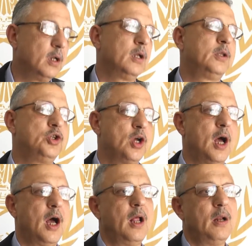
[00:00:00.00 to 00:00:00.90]

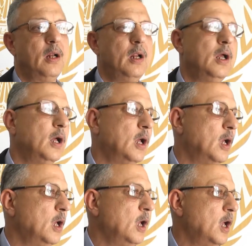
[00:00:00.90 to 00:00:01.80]
اتجاه
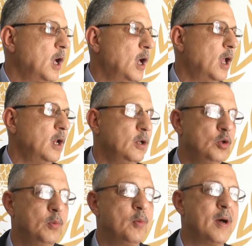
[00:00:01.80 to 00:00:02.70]

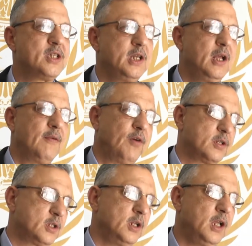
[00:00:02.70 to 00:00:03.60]
الدبلوماسية
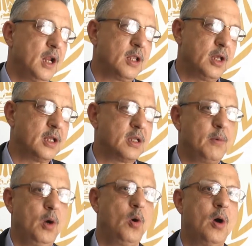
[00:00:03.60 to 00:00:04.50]
الفلسطينية التي
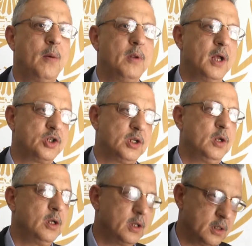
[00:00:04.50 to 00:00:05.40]
يتبعها من أجل
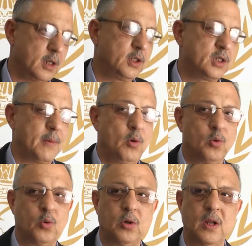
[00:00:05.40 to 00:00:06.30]
اكتساب
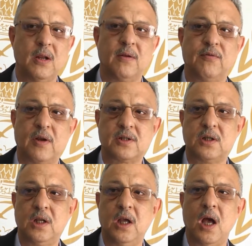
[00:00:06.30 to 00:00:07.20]
حقوقنا
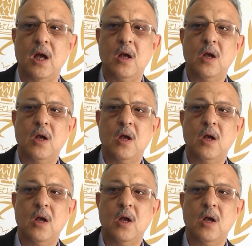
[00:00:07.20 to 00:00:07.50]
الفلسطينية